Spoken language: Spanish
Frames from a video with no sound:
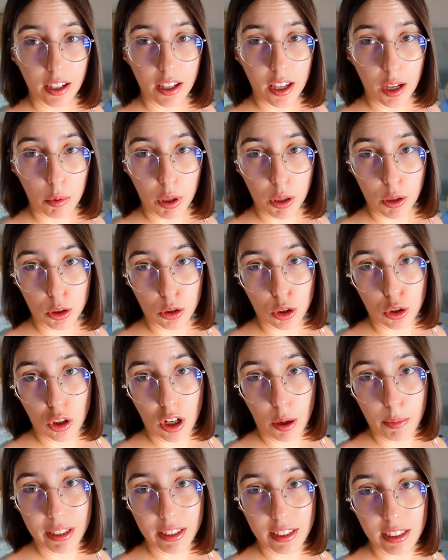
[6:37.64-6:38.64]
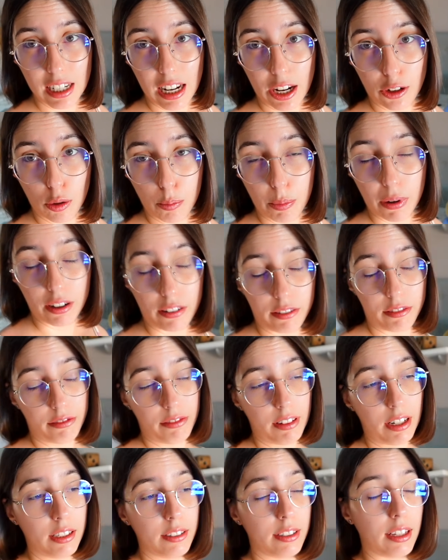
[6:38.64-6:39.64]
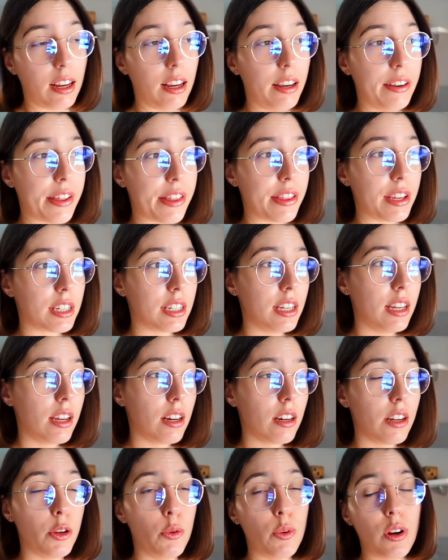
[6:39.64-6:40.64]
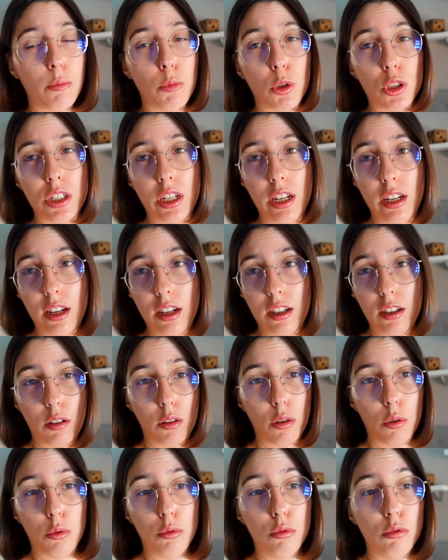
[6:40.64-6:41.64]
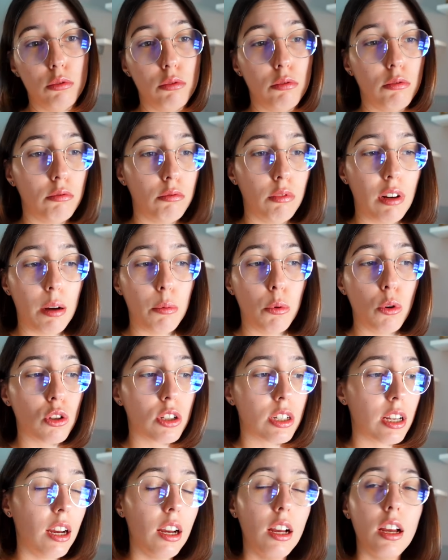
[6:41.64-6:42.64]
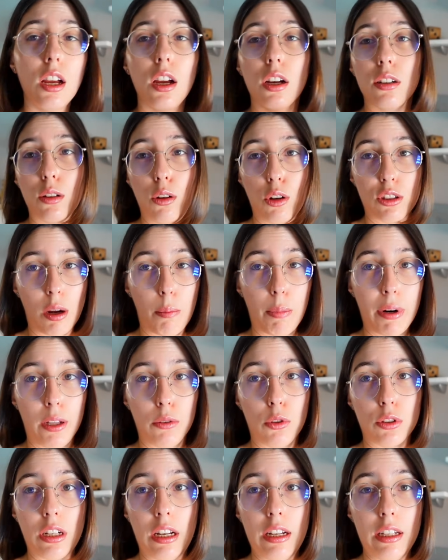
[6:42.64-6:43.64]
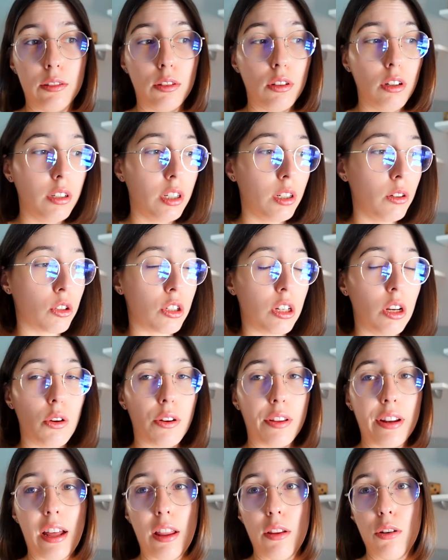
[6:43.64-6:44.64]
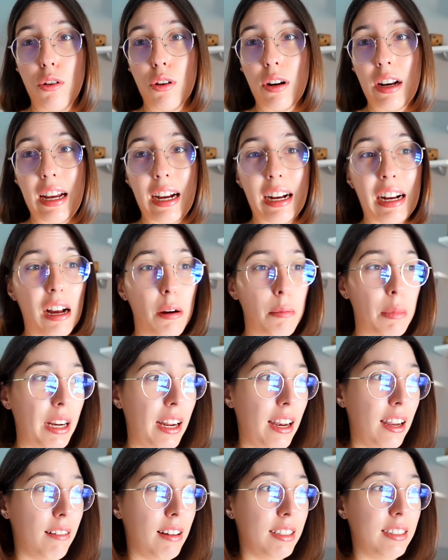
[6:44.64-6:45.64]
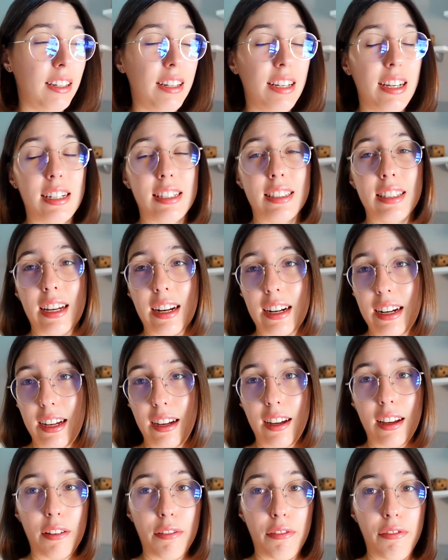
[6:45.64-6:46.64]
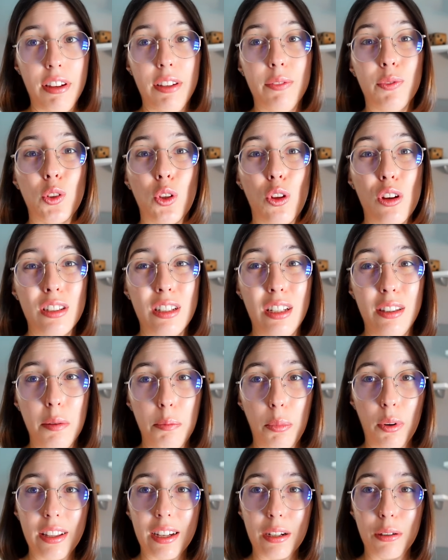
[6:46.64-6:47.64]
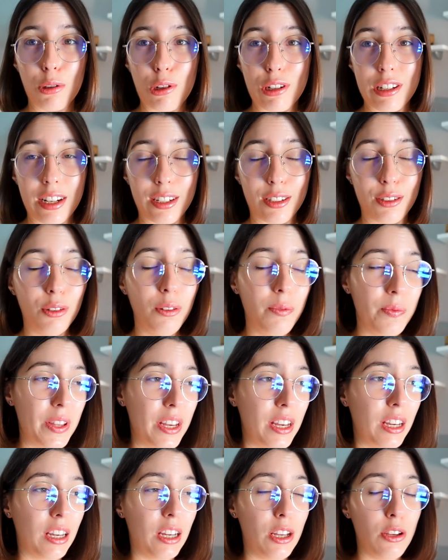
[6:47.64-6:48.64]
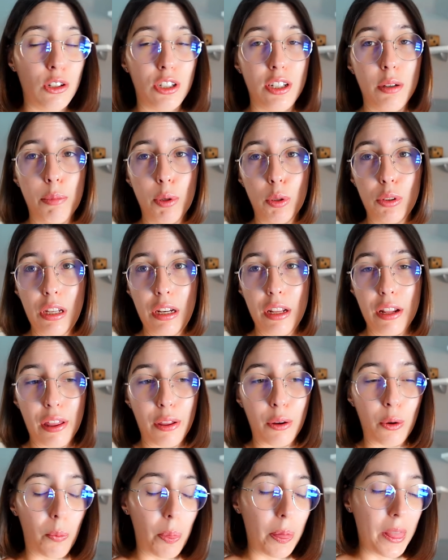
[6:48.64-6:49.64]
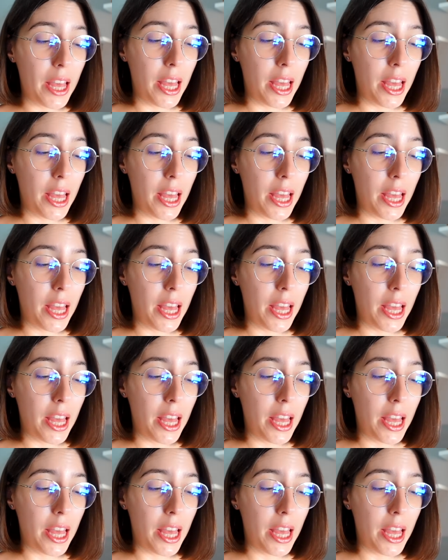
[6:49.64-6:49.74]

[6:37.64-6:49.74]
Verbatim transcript: Y bueno, esto solamente es la ropa. Falta el neceser y una mochila o una bolsa con los aparatos electrónicos, el ordenador, la cámara, la batería externa, en fin, todo este tipo de cosas, ¿no? Que yo siempre utilizo.